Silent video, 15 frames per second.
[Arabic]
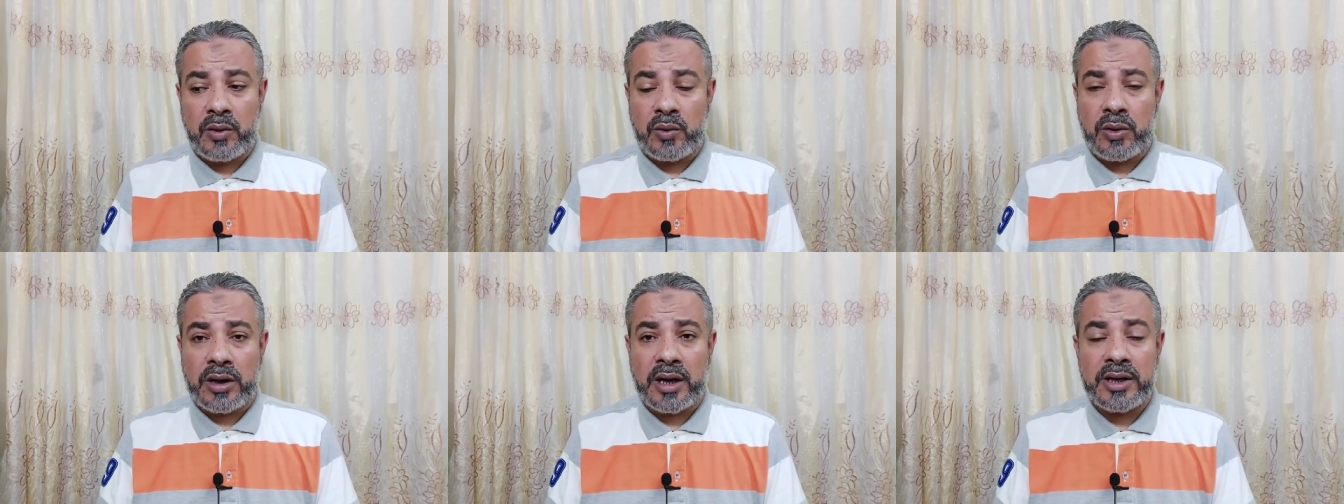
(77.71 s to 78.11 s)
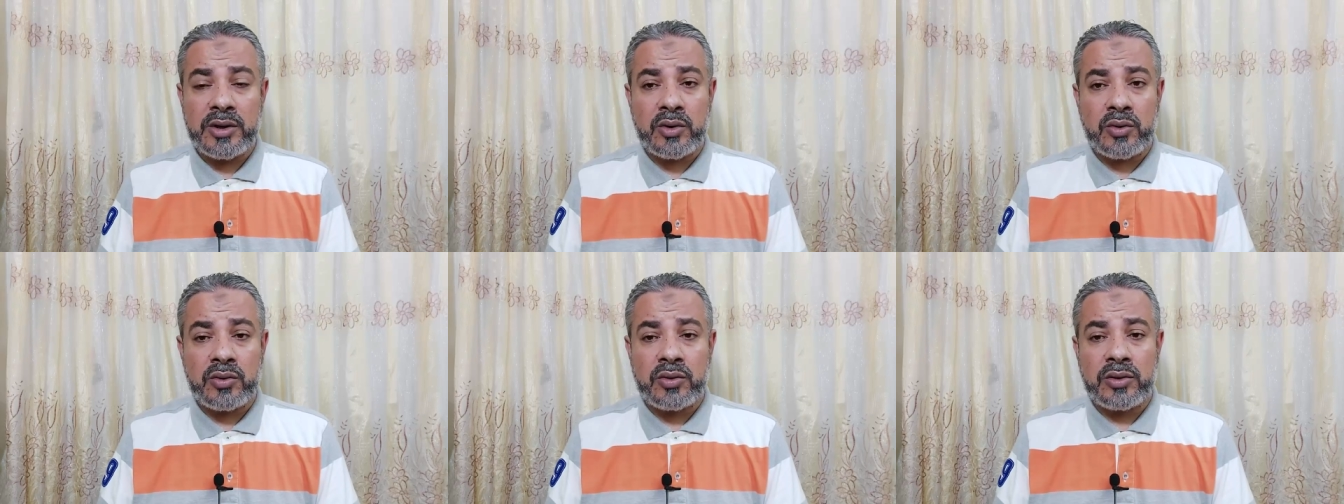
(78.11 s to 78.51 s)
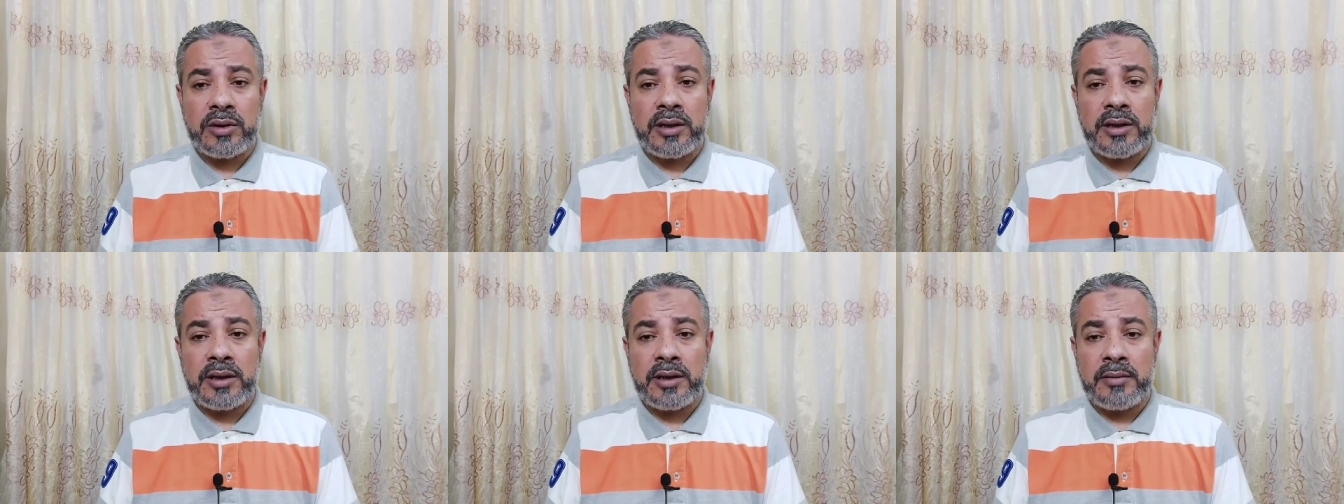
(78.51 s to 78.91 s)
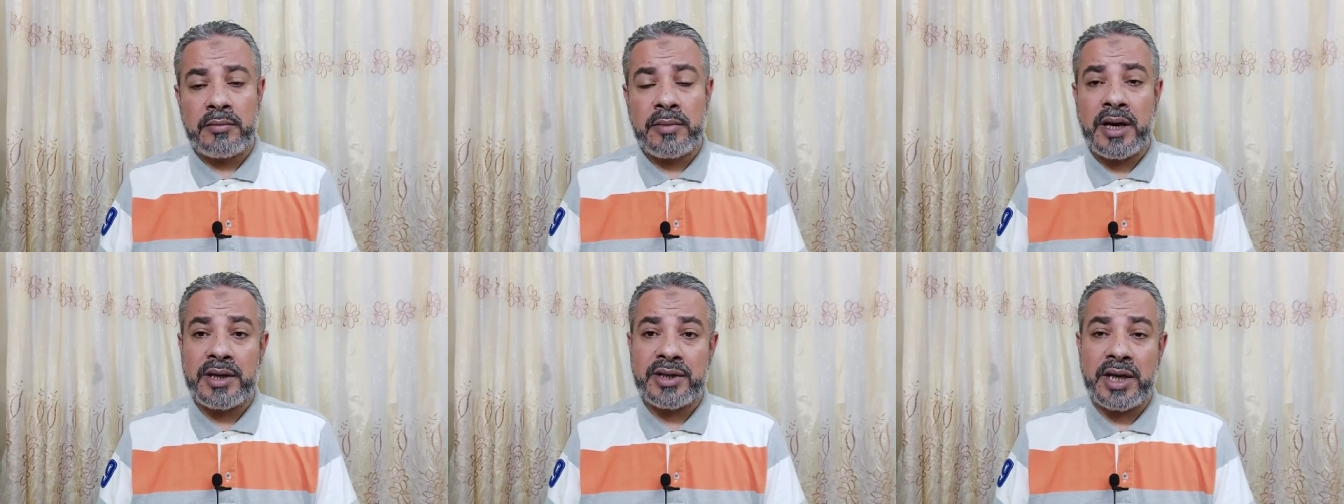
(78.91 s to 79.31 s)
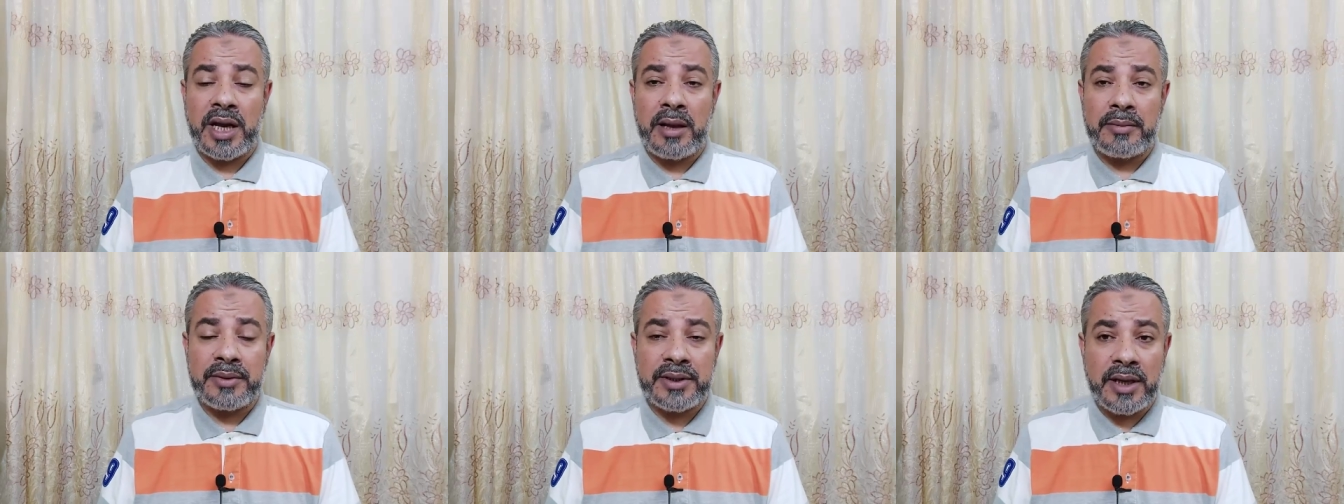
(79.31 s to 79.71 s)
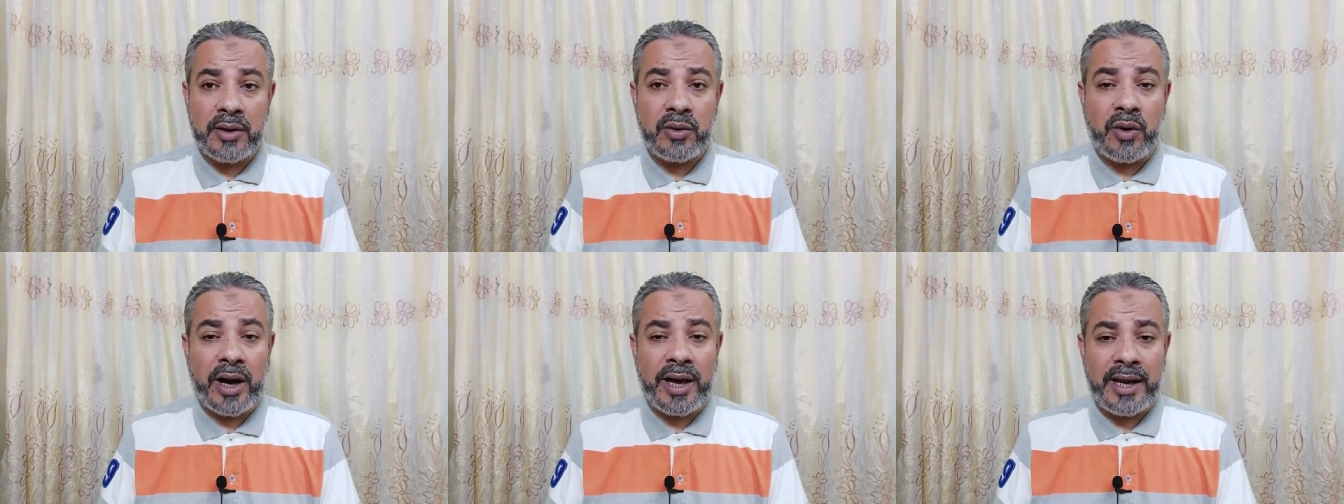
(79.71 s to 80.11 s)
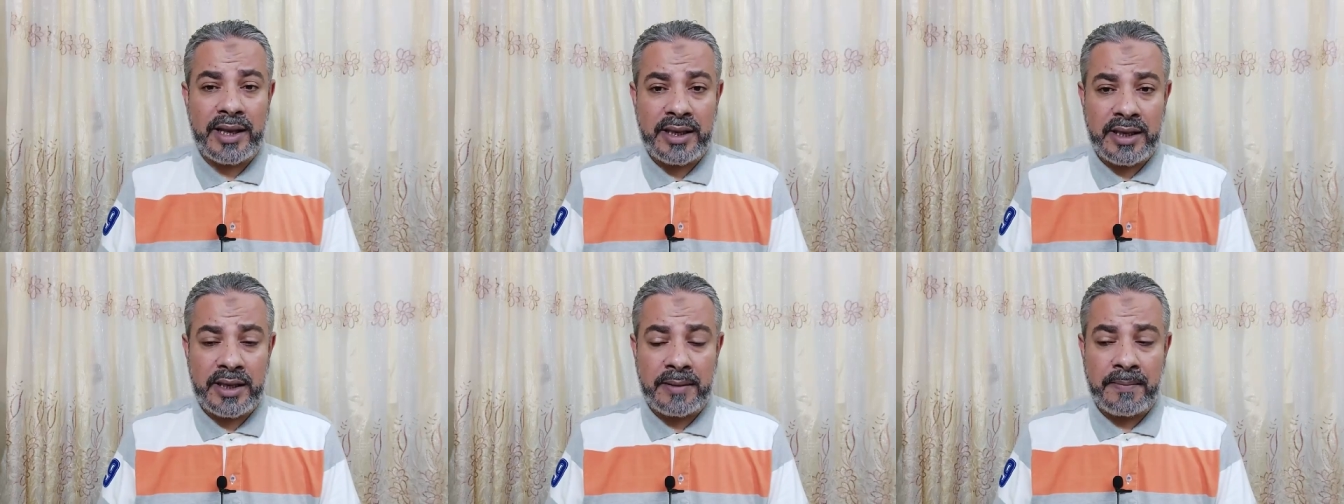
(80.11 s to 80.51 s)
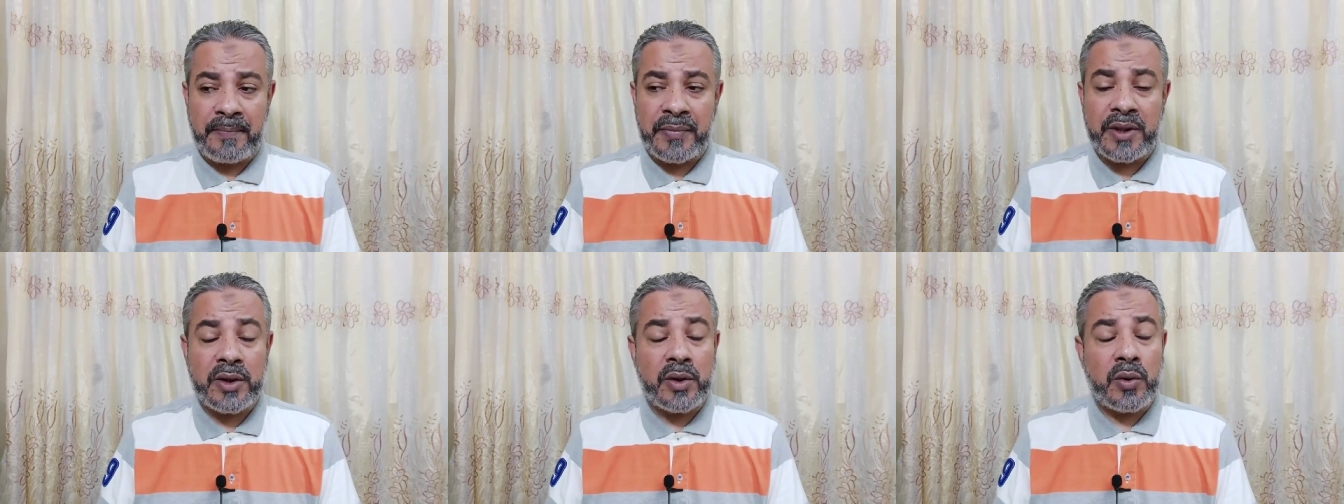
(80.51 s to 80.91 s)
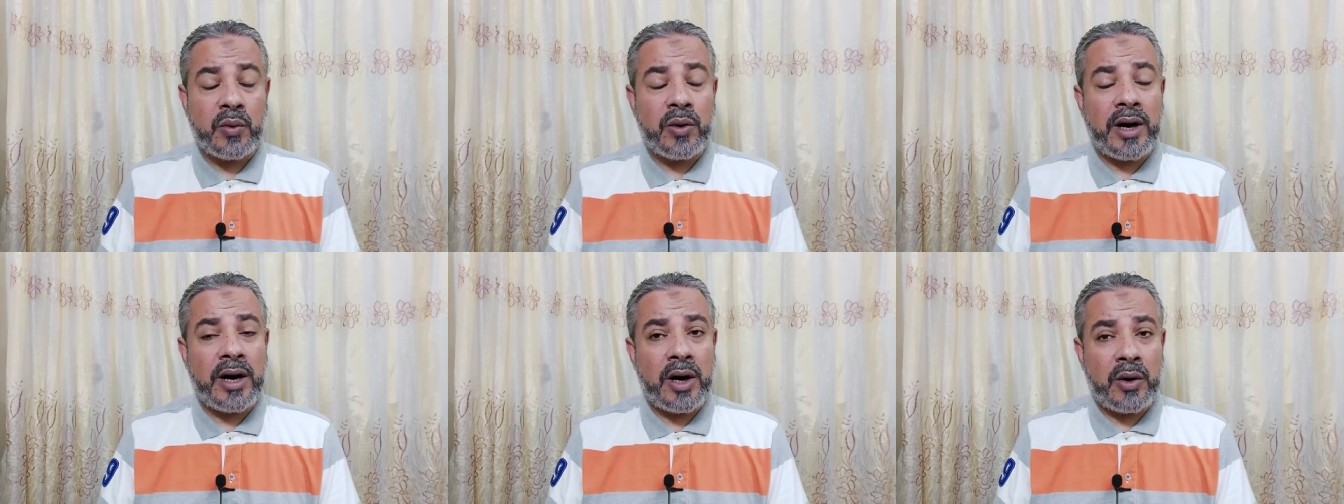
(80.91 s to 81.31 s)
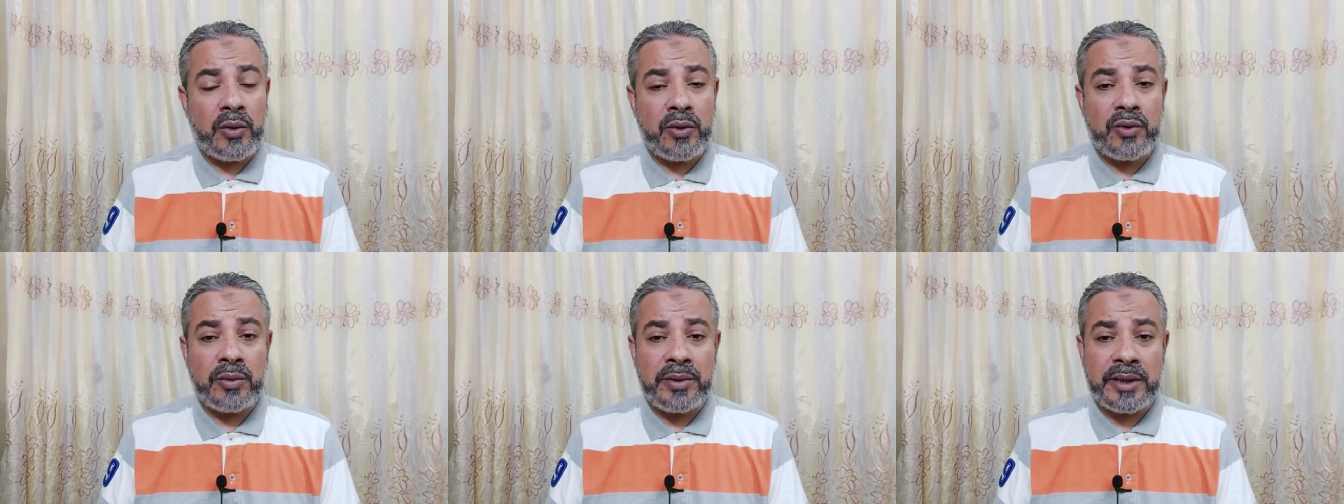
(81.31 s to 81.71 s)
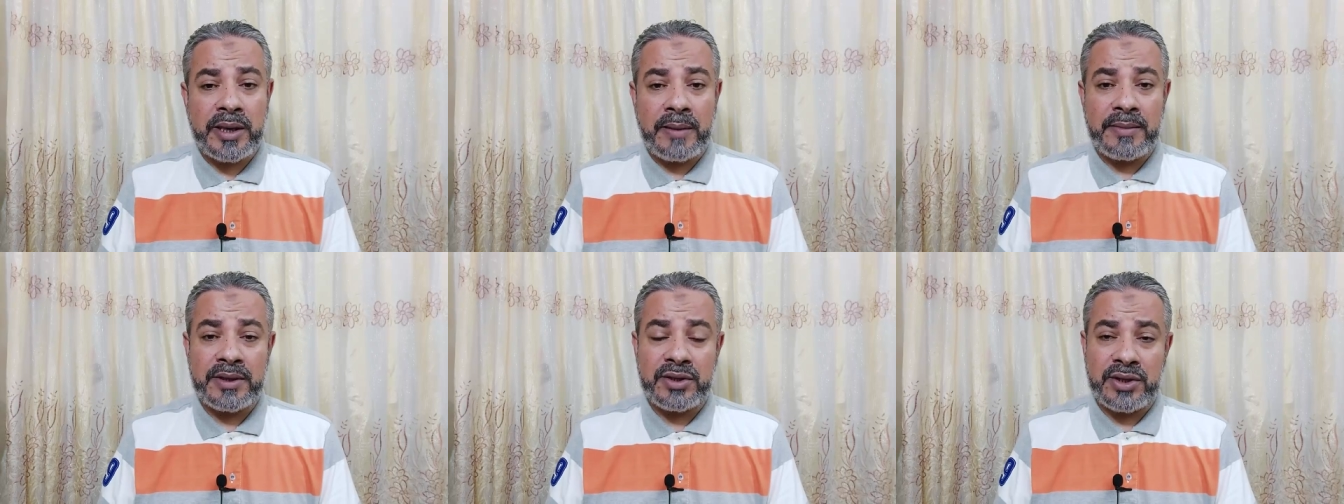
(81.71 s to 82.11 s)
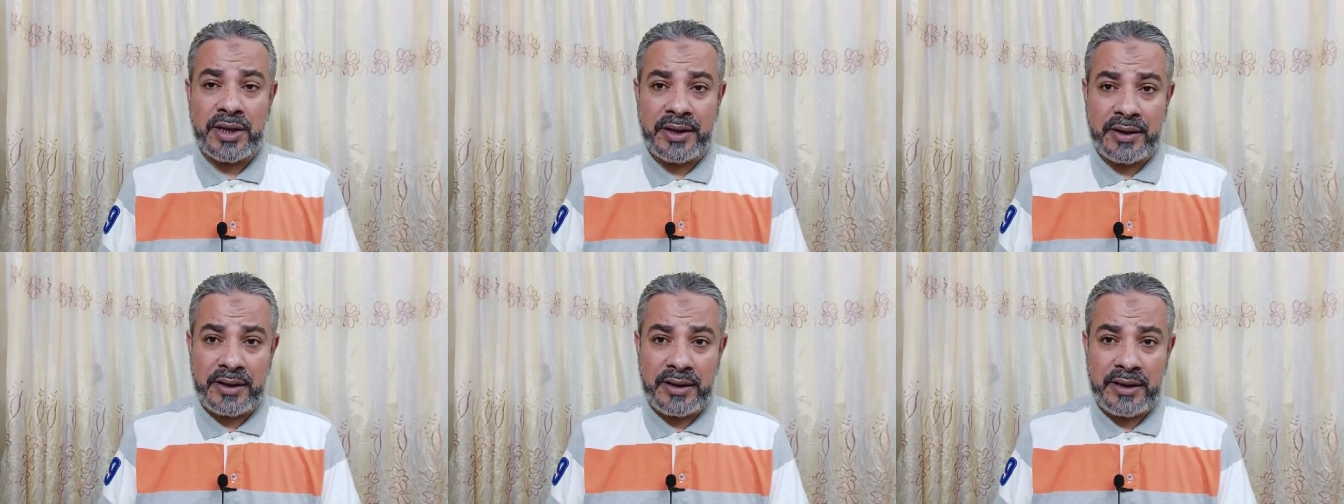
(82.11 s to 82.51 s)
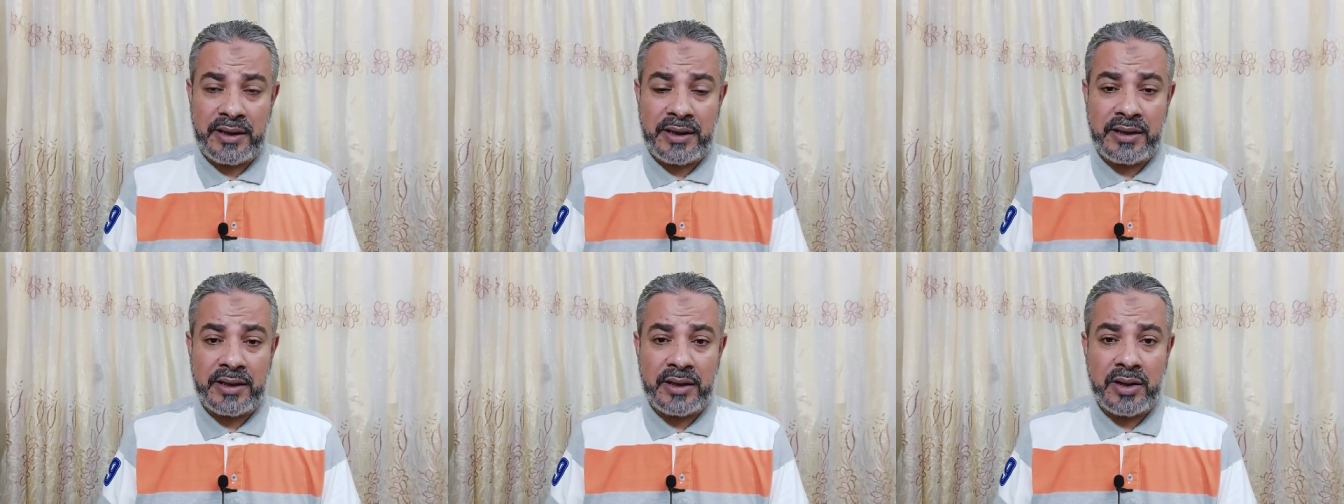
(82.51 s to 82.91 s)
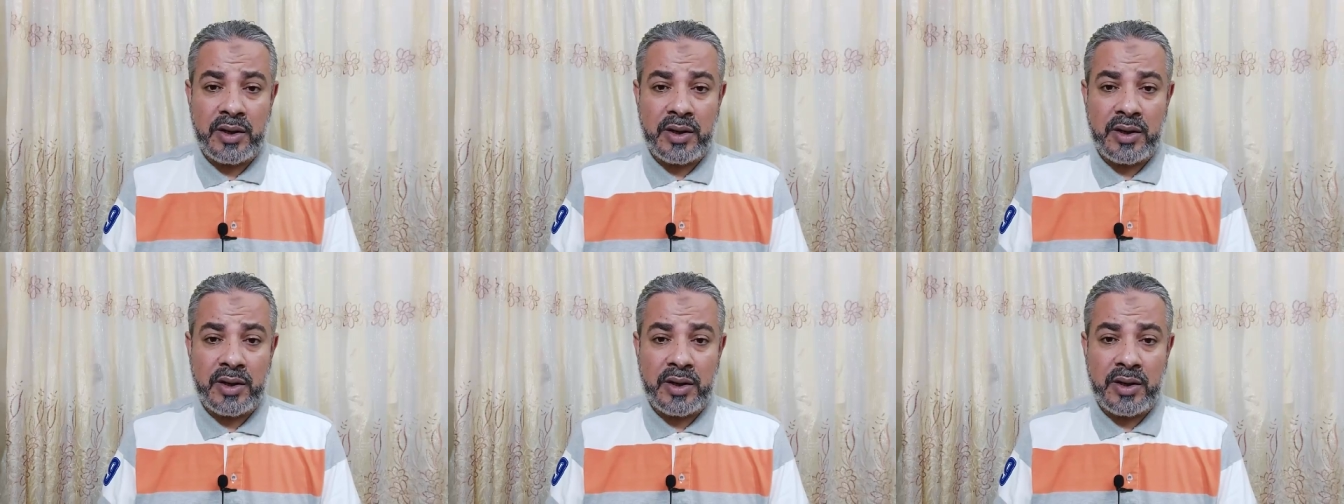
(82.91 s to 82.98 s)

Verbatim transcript: وخير آه، ما جلبته عليه وأعوذ بك من شره